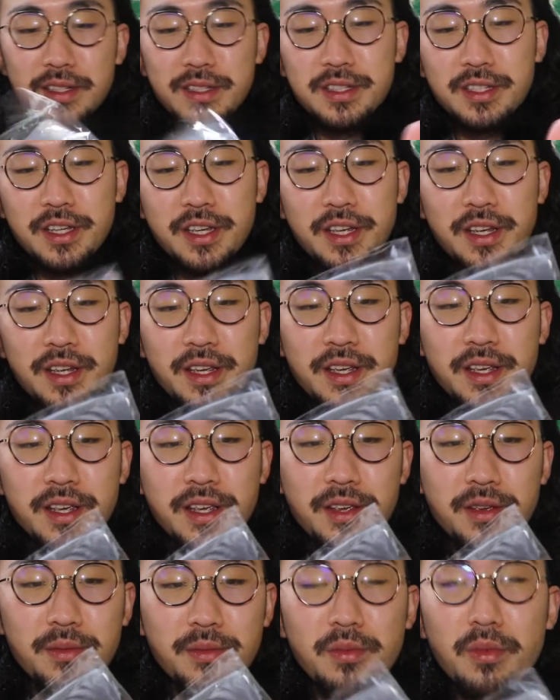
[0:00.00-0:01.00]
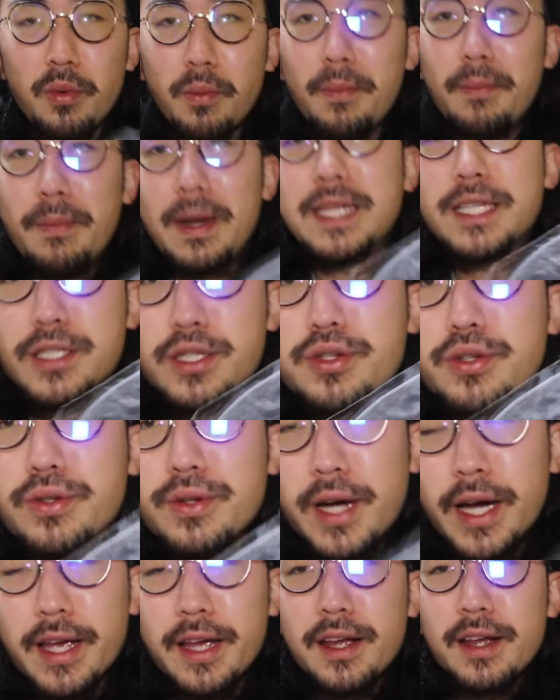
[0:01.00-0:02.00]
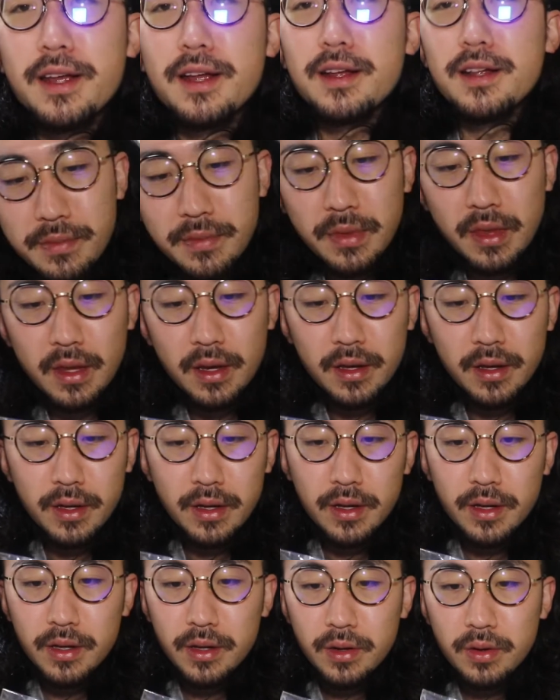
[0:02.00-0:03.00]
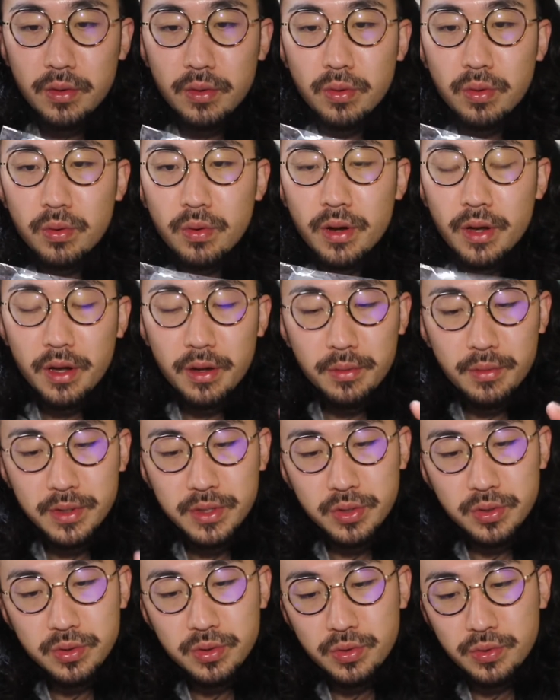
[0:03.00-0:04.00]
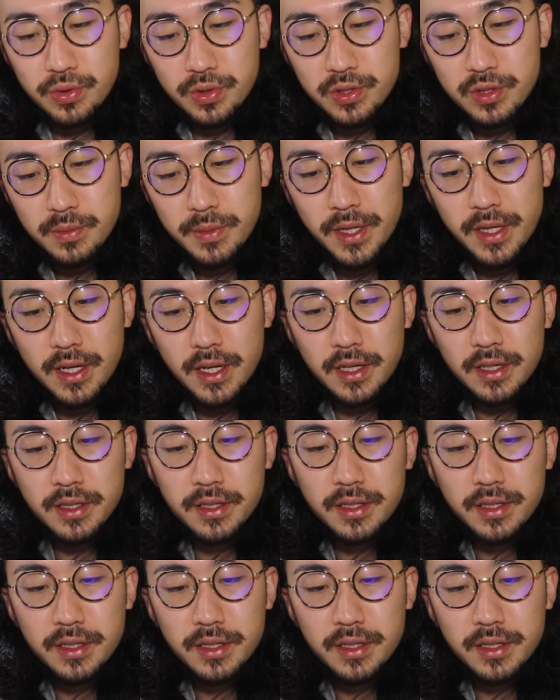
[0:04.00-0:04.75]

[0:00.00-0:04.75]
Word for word: 次、もうマスク。はい。これはちょっと薄めな、